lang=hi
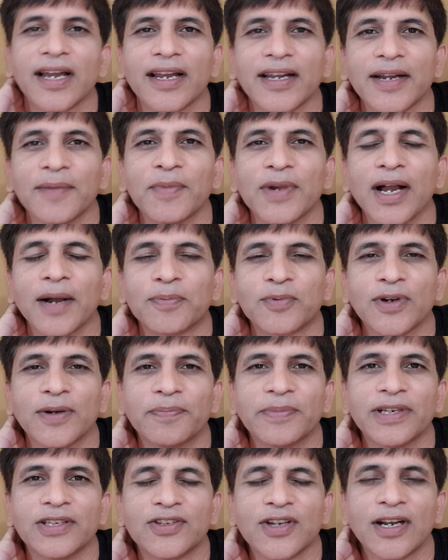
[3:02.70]
आएगा मैं आपको
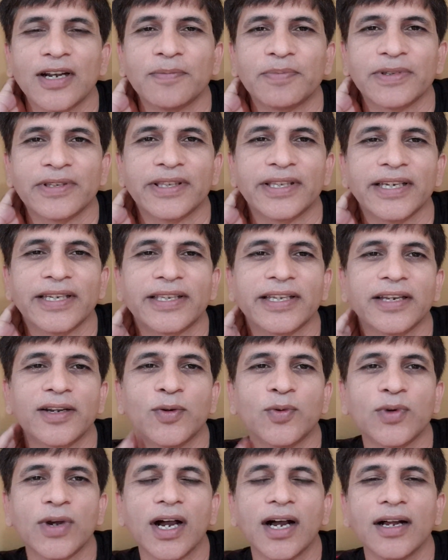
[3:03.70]
अपने चैनल पर देते
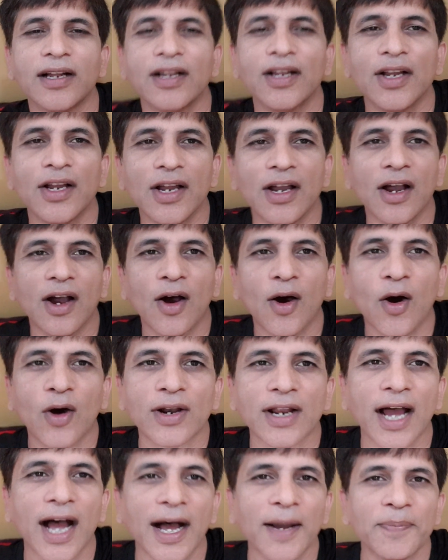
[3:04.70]
रहूँगा
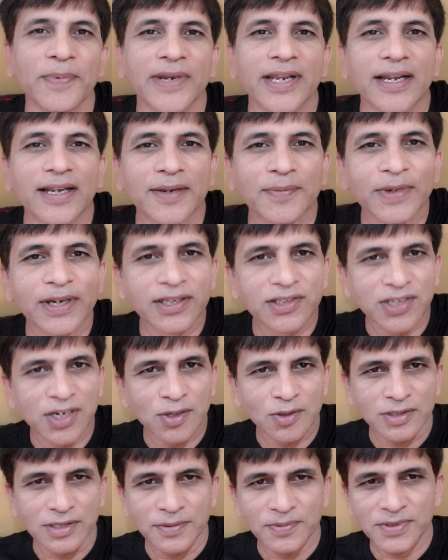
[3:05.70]
और आपने अगर मेरे
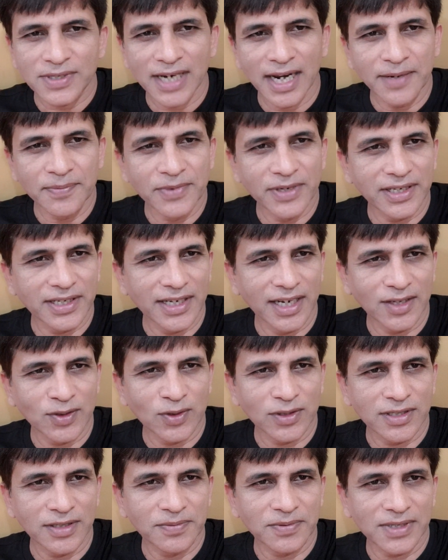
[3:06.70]
चैनल को सब्सक्राइब नहीं किया है
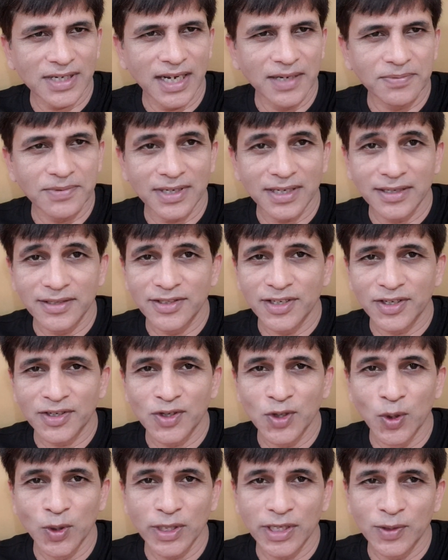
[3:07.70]
तो सब्सक्राइब कर लीजिए
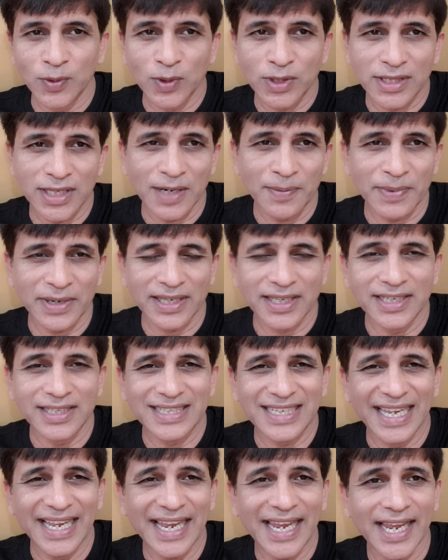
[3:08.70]
क्योंकि उत्तर
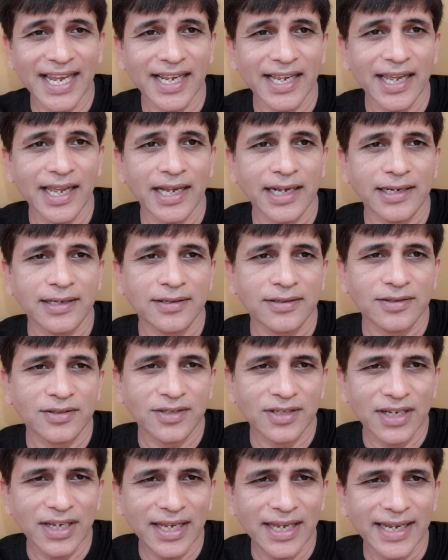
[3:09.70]
प्रदेश के एक एक
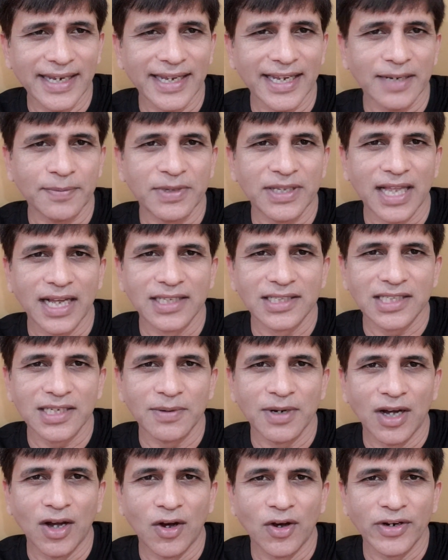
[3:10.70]
एक एक
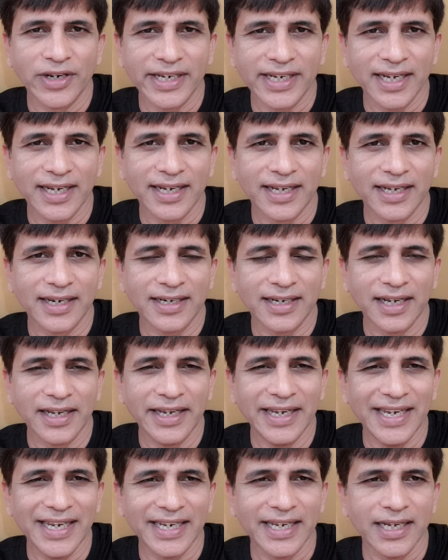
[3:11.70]
विधानसभा और एक एक घर
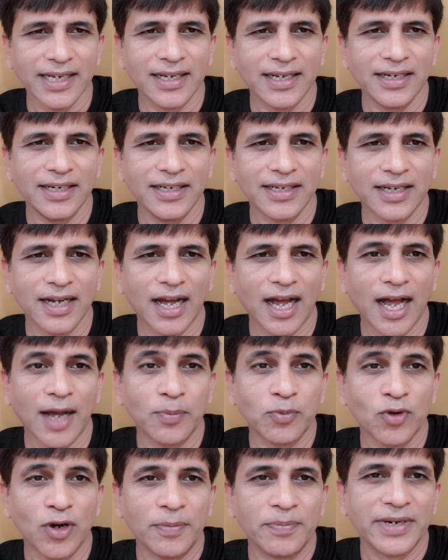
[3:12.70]
का एक एक गली का
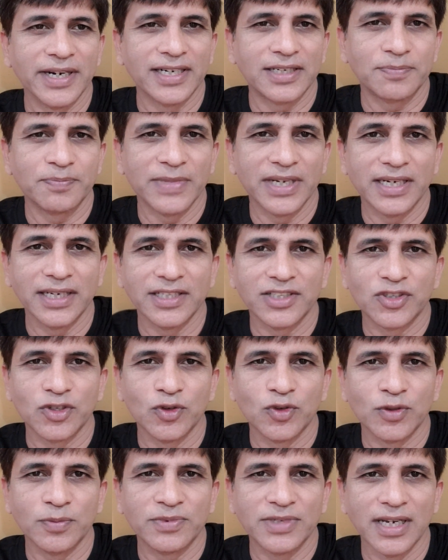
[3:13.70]
आपको अपडेट मेरे इस
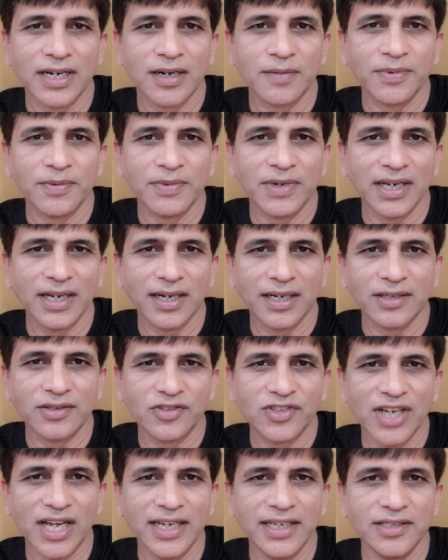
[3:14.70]
यूट्यूब चैनल पर मिलेगा
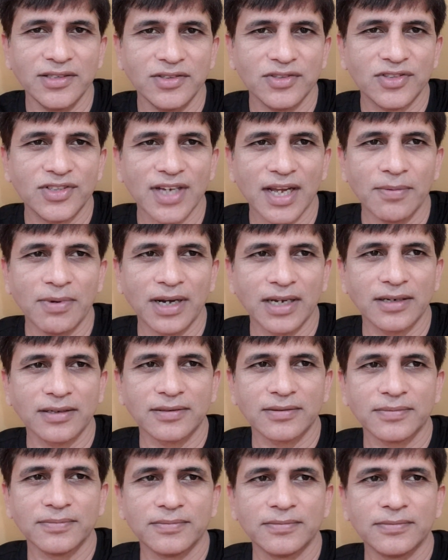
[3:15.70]
जय हिंद जय भारत